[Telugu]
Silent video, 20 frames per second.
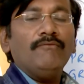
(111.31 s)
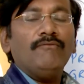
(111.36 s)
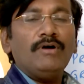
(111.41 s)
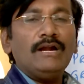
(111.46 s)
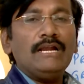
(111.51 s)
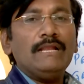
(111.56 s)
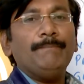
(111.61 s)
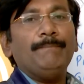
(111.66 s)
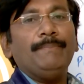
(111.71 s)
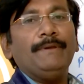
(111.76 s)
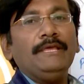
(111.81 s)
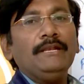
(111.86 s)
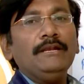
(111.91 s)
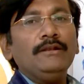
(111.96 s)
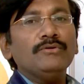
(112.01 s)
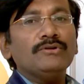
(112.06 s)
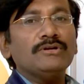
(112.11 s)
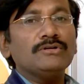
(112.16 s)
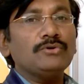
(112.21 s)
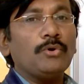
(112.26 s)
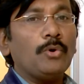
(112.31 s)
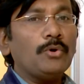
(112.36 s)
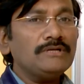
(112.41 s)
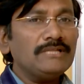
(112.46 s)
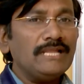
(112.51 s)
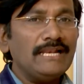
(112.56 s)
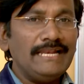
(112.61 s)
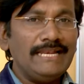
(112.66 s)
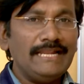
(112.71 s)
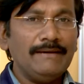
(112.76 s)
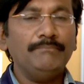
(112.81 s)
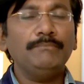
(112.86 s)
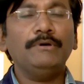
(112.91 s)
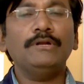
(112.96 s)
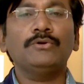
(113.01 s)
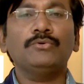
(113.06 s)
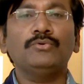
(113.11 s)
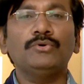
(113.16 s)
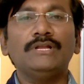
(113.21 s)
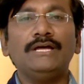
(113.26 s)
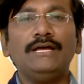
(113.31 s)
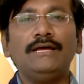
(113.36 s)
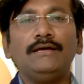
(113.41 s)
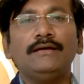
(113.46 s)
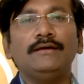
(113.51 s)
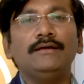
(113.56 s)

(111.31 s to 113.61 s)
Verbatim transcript: వాళ్ళ పేర్లో ఉన్న టోటల్ నెంబర్ కూడా